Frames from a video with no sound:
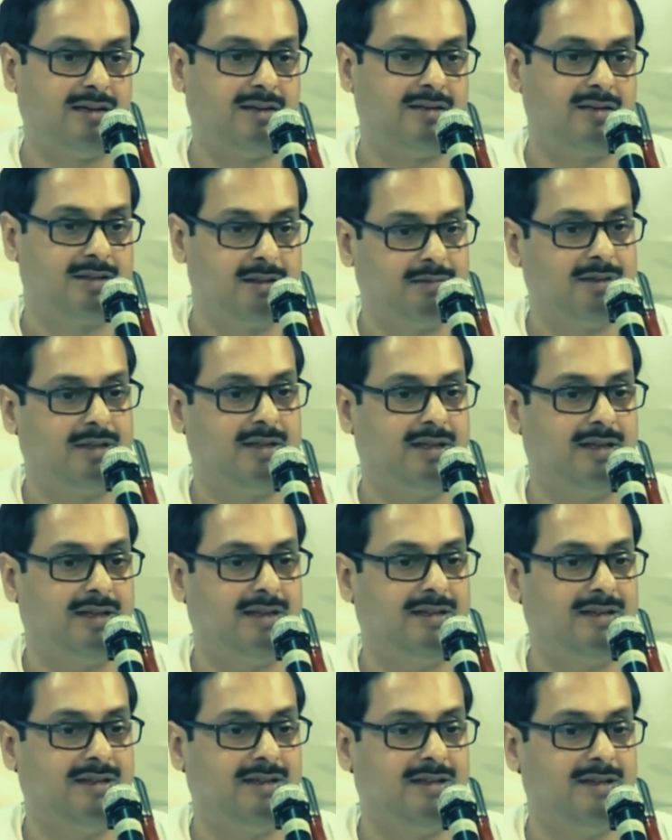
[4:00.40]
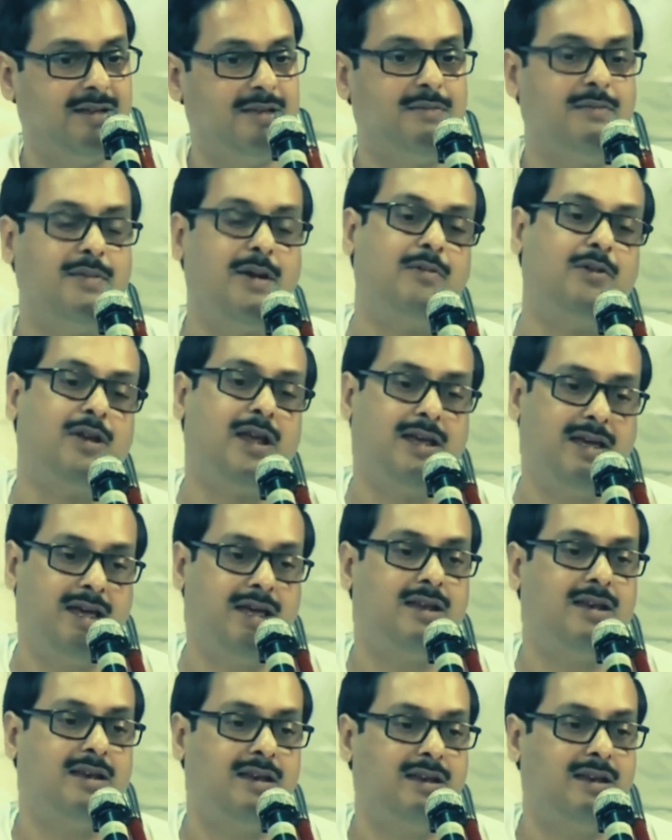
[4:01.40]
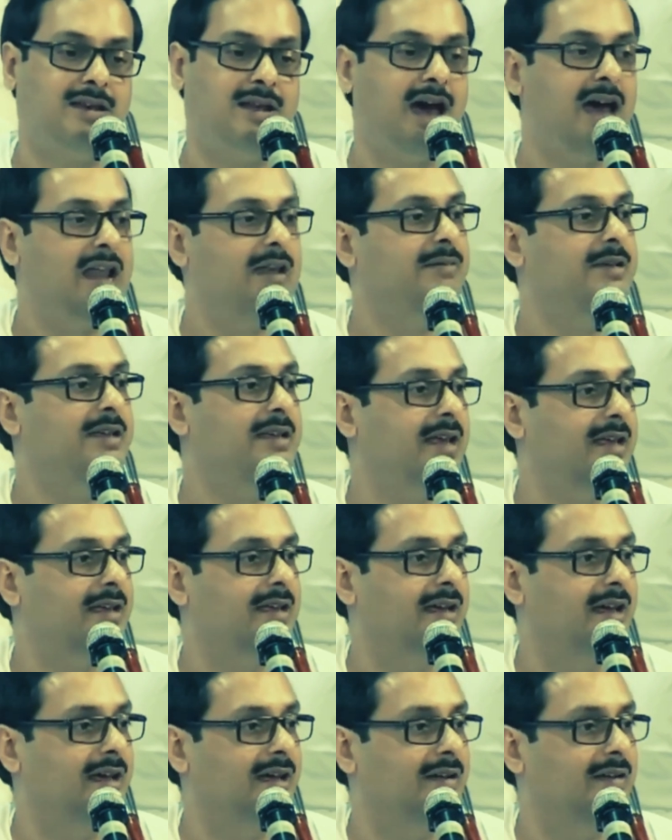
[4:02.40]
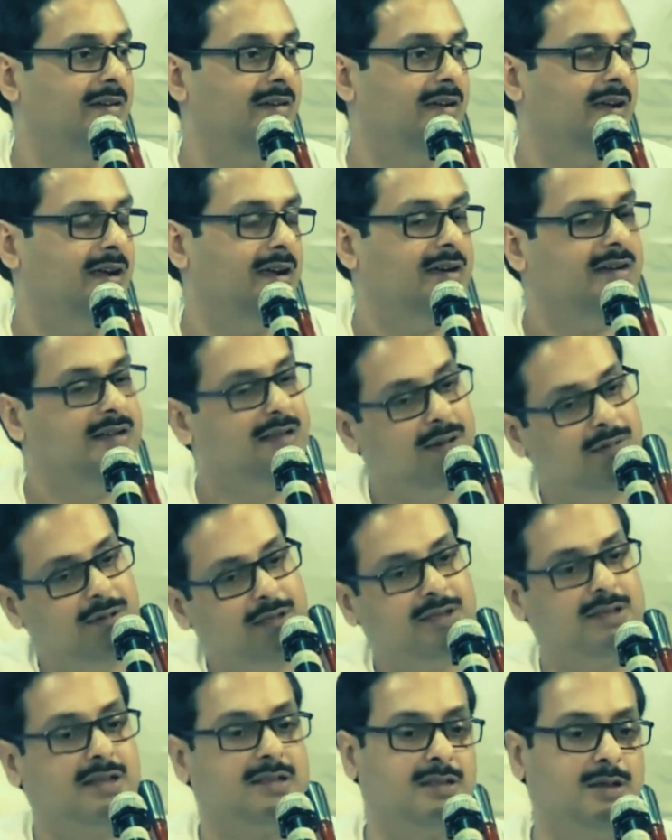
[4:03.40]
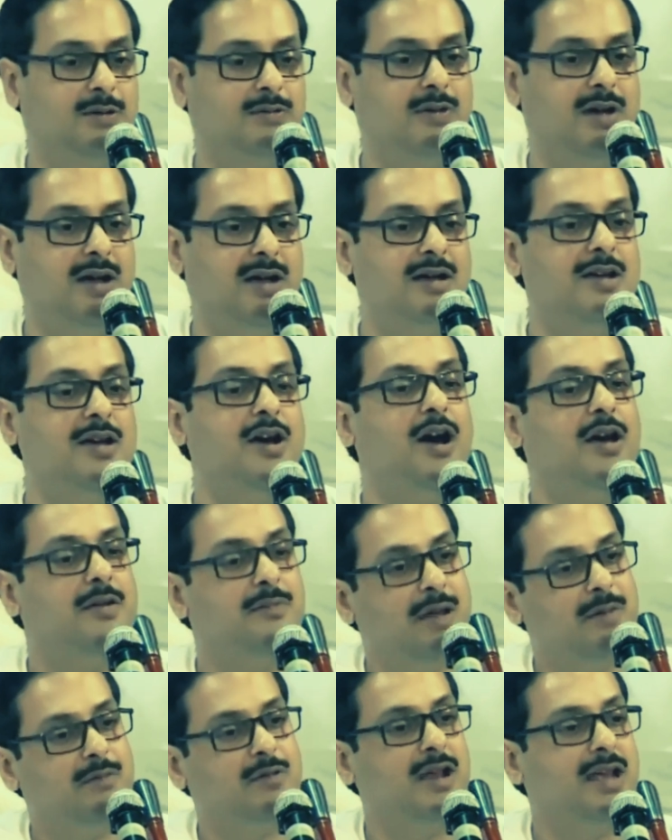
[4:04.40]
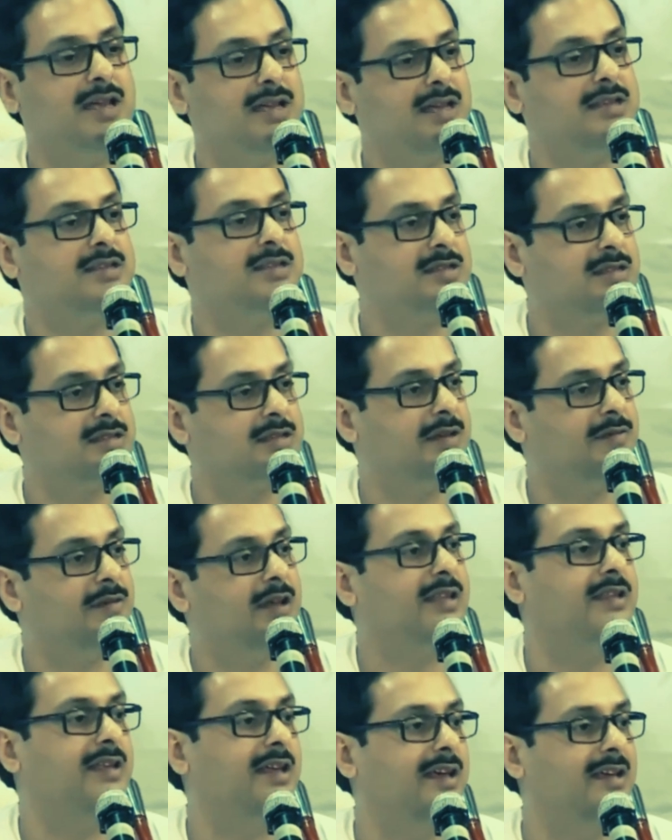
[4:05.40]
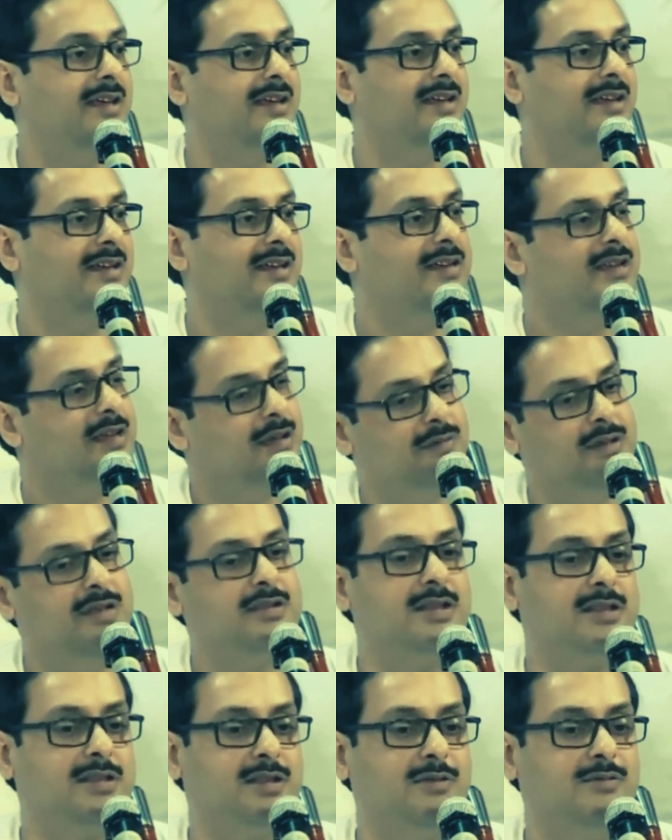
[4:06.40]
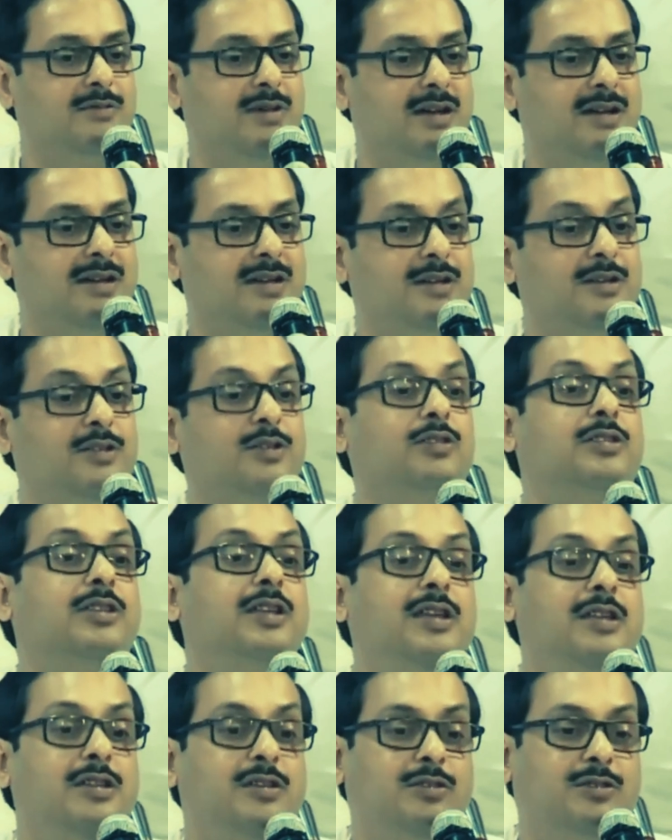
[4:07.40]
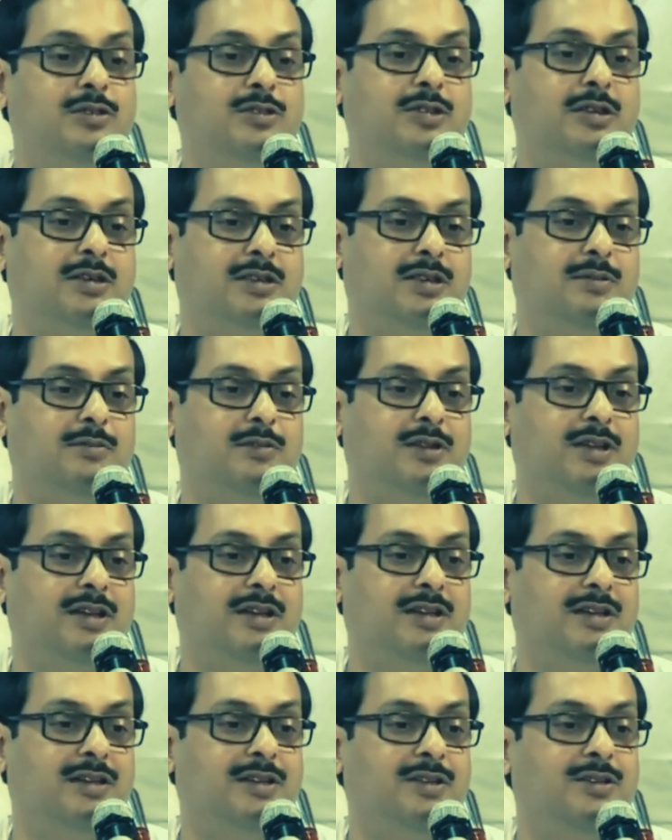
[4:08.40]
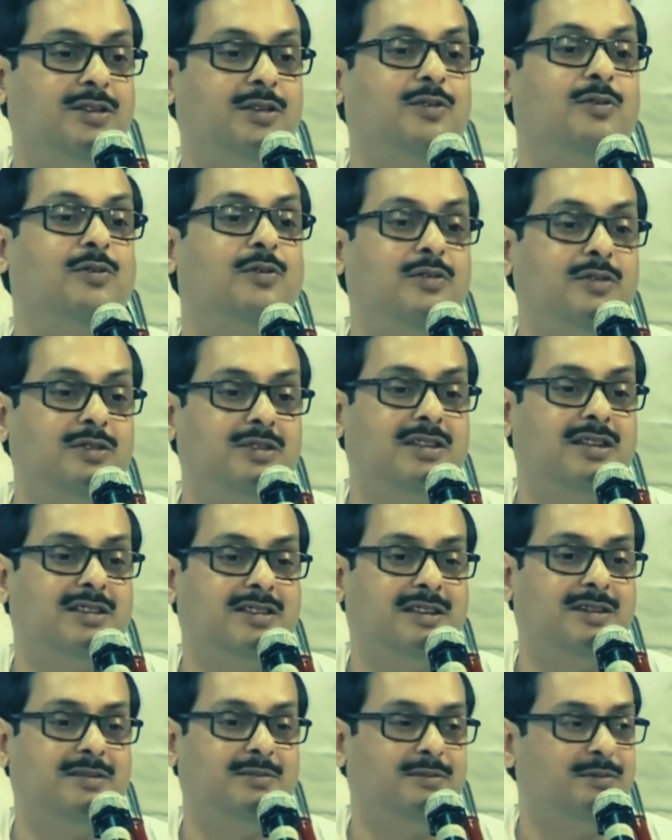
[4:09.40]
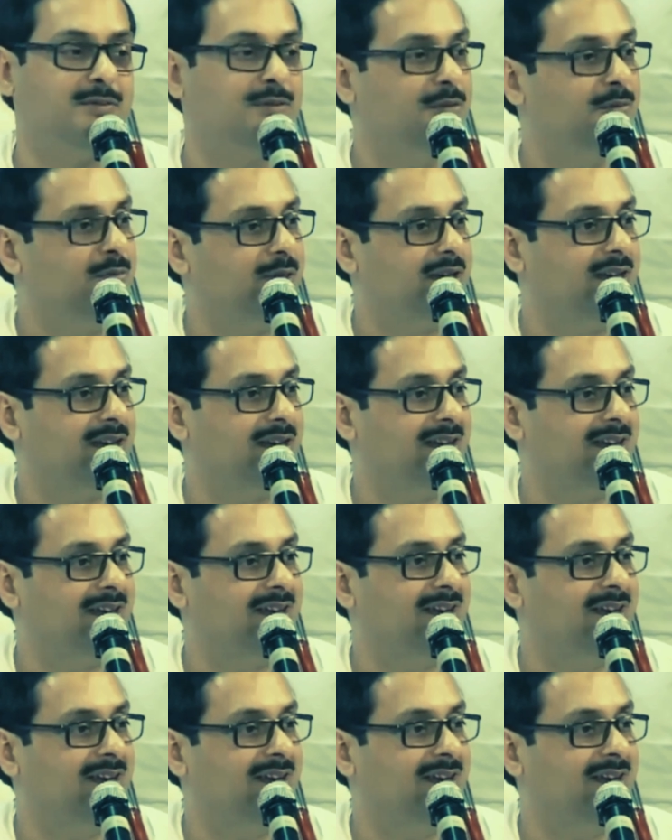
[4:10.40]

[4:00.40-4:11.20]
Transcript: सफेद है मैं बोला ये लाल भी नहीं है ये भी सत्य हुआ और मैं बोला ये सफेद है ये भी सत्य हुआ तो तीनों तो सत्य बोले तो कौन सत्य को पकड़ेंगे